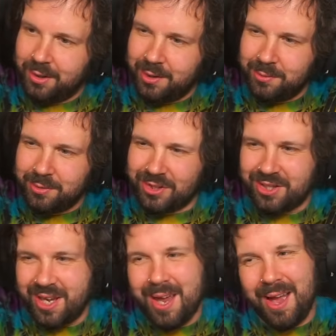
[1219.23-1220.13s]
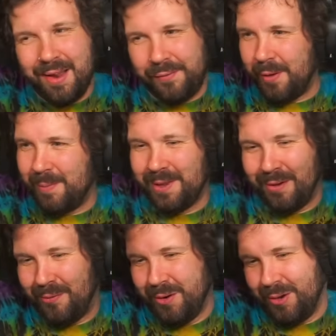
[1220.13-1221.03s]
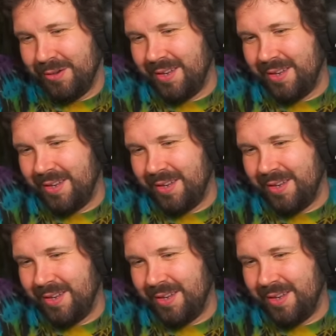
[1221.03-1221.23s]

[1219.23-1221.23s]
und ich gehe einfach mal davon aus,